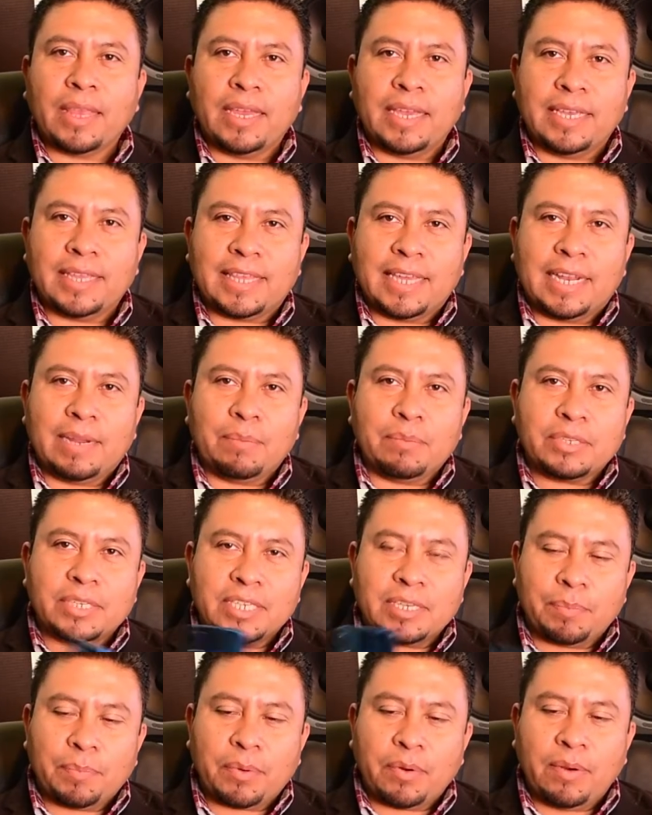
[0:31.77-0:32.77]
Y tenemos
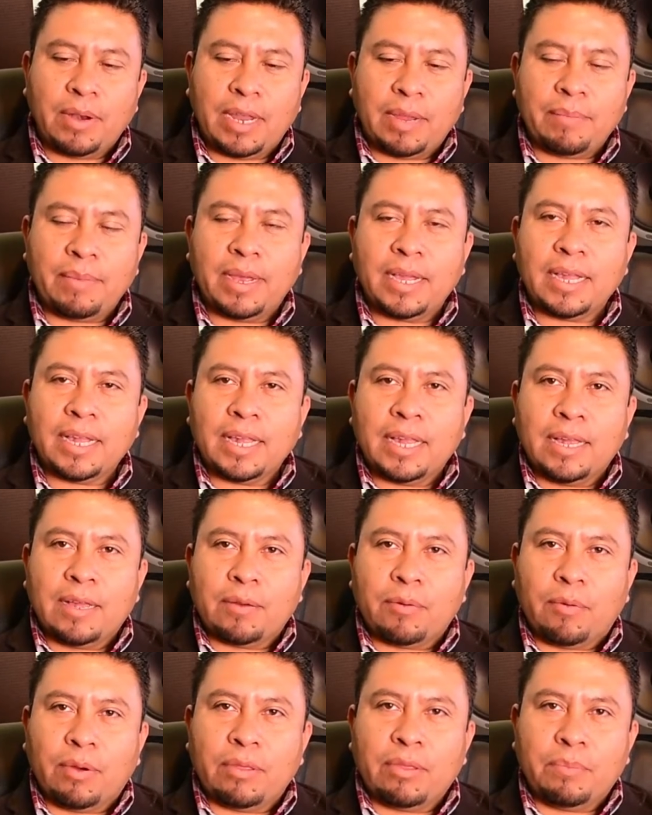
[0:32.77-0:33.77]
ese problema
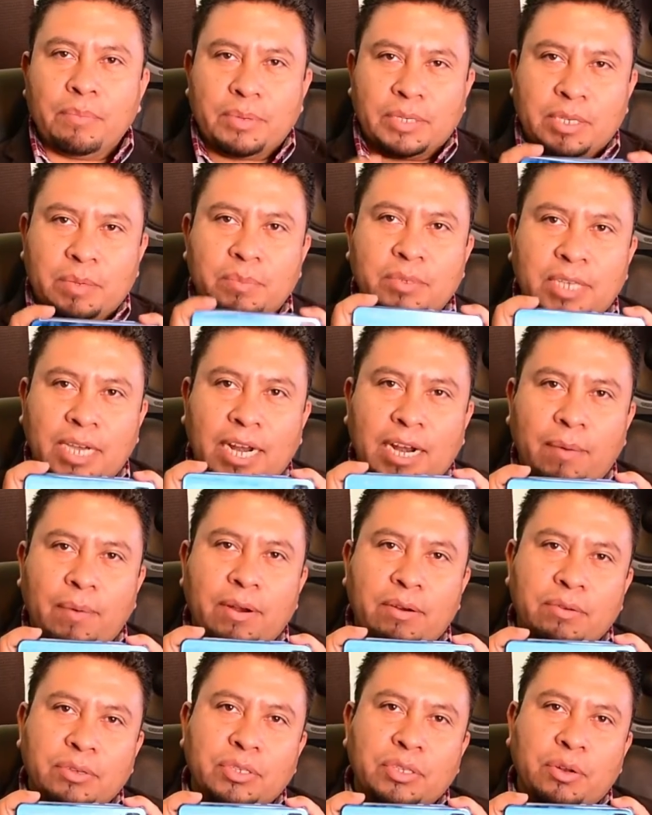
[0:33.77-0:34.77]
cuando empezamos a
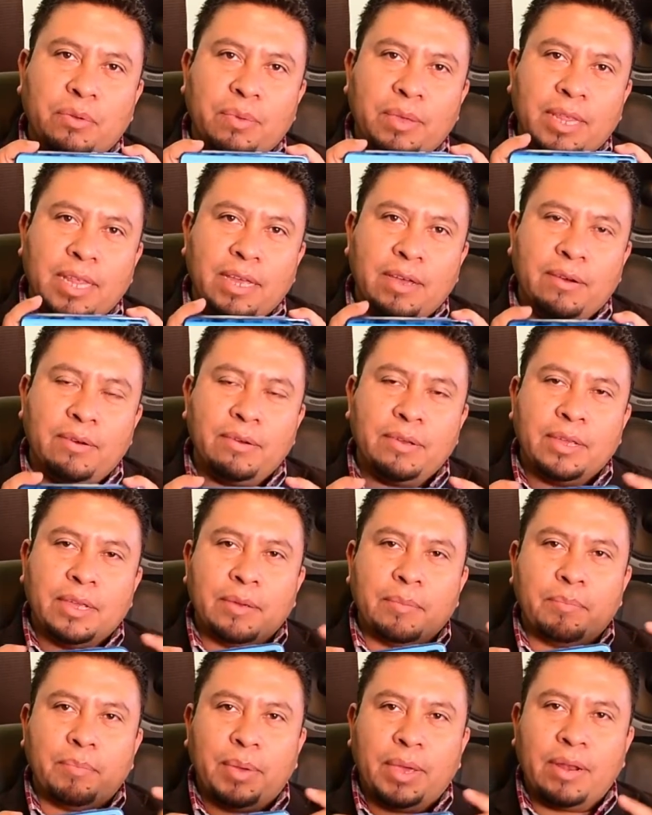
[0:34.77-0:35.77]
grabar nuestro video,
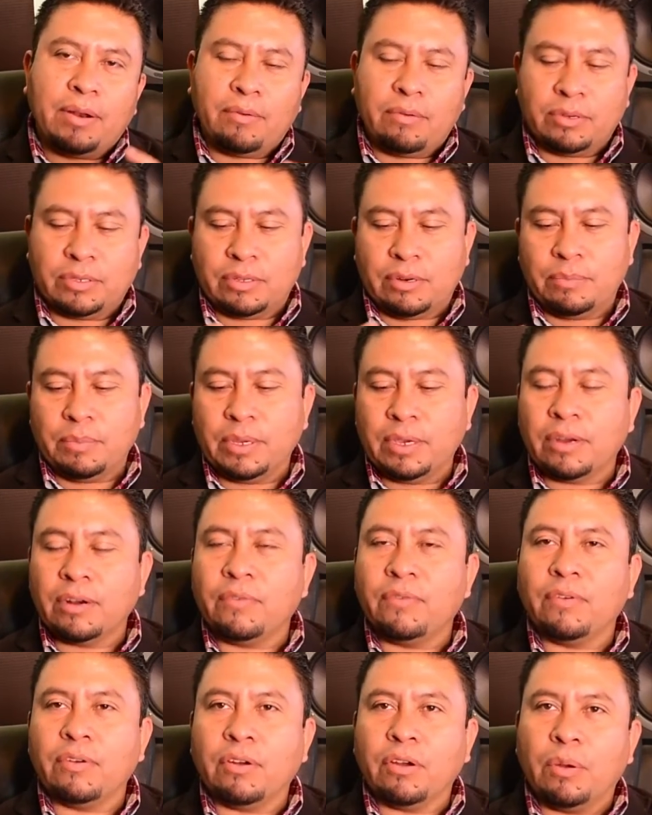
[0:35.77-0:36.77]
pero nuestro
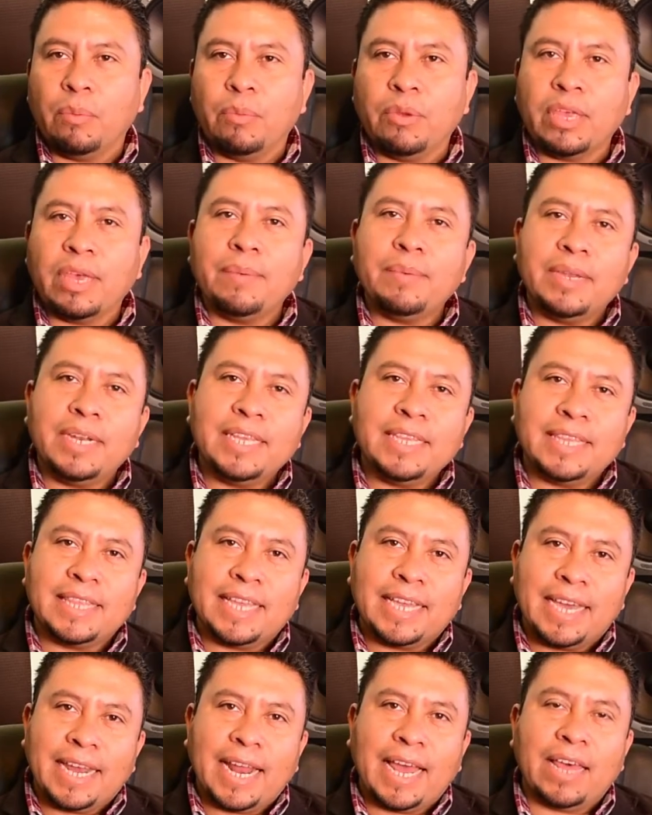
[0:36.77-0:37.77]
micrófono como ya viene
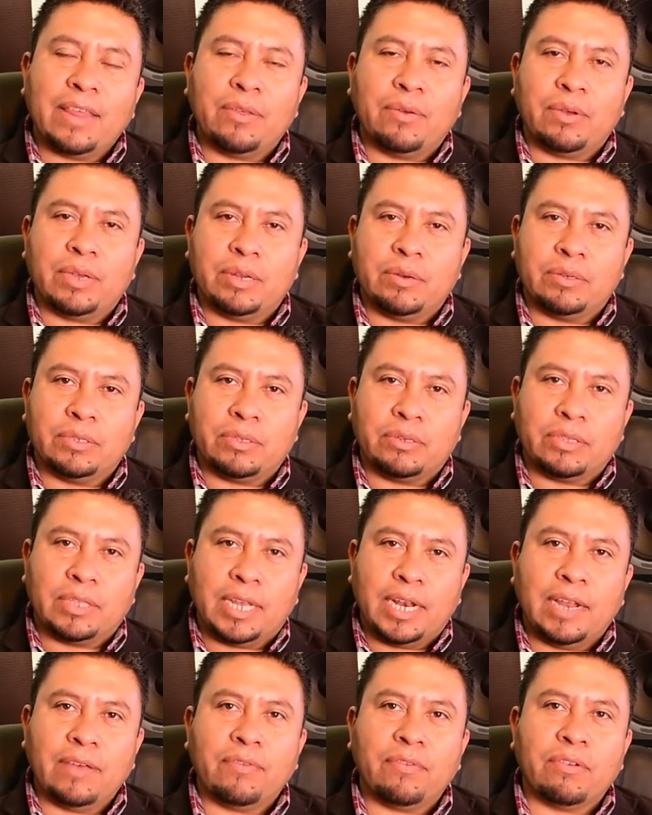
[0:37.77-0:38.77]
integrado en nuestro
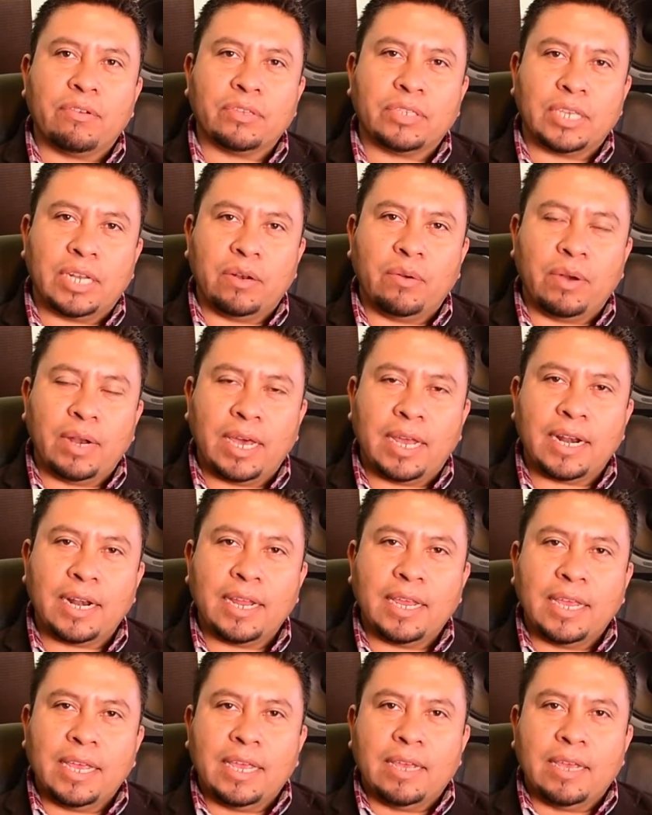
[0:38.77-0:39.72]
teléfono celular,